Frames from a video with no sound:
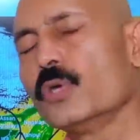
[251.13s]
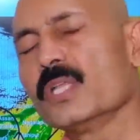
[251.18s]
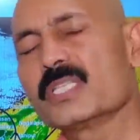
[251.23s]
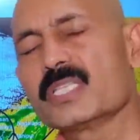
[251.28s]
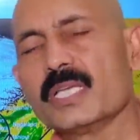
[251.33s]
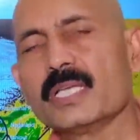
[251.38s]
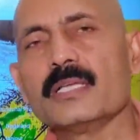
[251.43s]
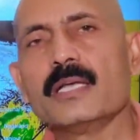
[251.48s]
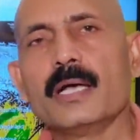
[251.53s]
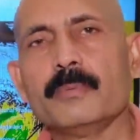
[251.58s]
थोड़े
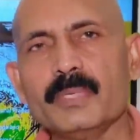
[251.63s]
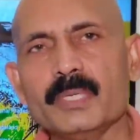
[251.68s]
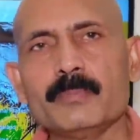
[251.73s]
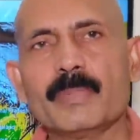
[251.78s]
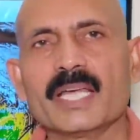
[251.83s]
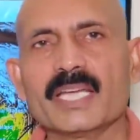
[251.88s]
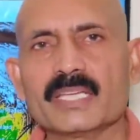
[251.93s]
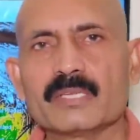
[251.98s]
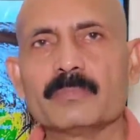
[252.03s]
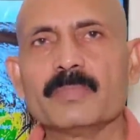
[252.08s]
से अभी
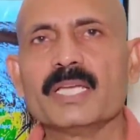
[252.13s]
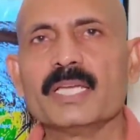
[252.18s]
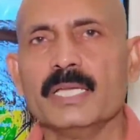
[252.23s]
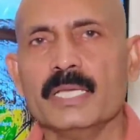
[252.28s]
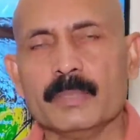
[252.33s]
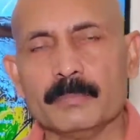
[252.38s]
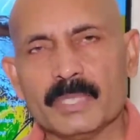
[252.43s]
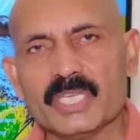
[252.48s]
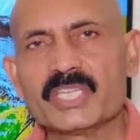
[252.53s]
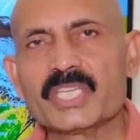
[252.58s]
बारिश में
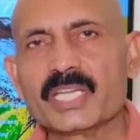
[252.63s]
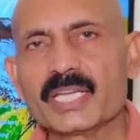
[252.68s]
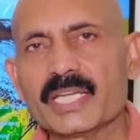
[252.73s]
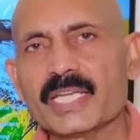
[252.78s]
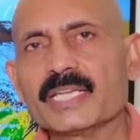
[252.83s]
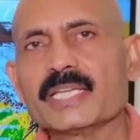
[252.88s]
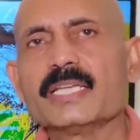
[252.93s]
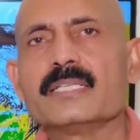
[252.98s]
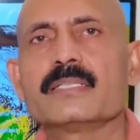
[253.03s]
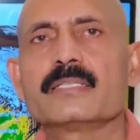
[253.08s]
पीछे
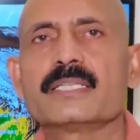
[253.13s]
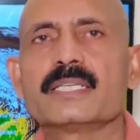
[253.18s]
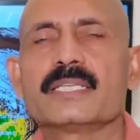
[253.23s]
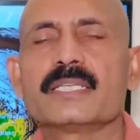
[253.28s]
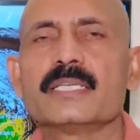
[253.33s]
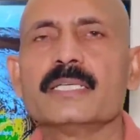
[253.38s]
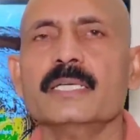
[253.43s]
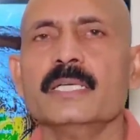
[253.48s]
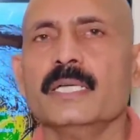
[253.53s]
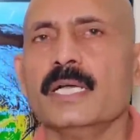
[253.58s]
रहेंगे जैसे
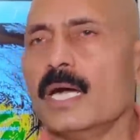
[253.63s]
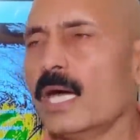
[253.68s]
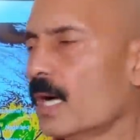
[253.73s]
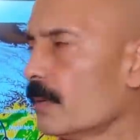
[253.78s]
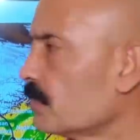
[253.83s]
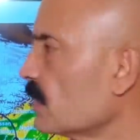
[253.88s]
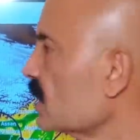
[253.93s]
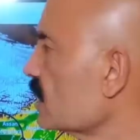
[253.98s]
कि आप